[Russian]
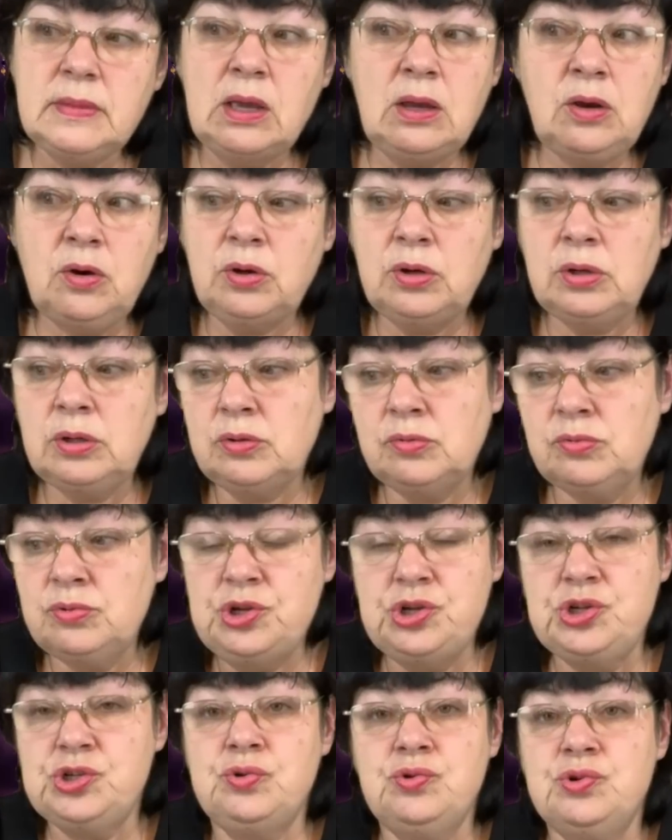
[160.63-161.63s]
э,
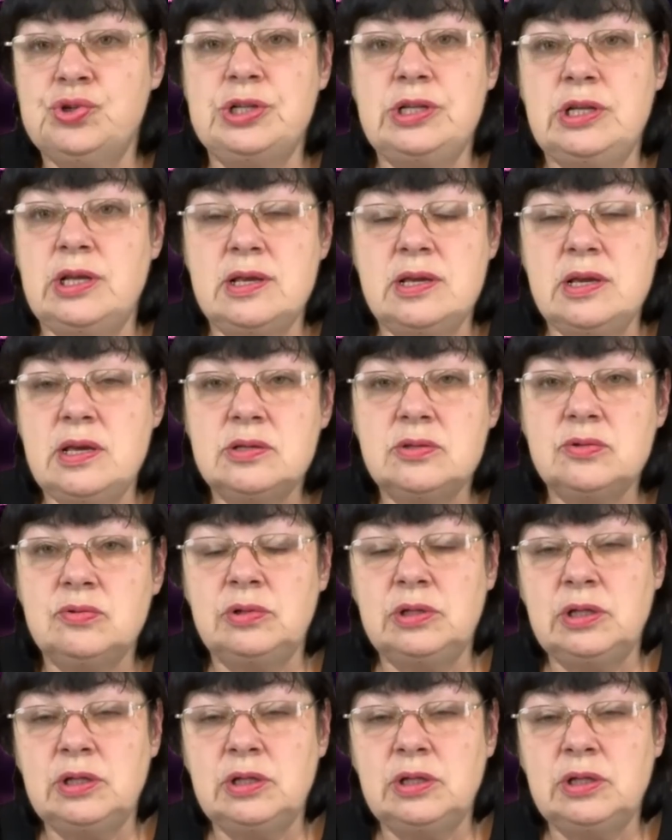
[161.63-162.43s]
уничтожить Одессу,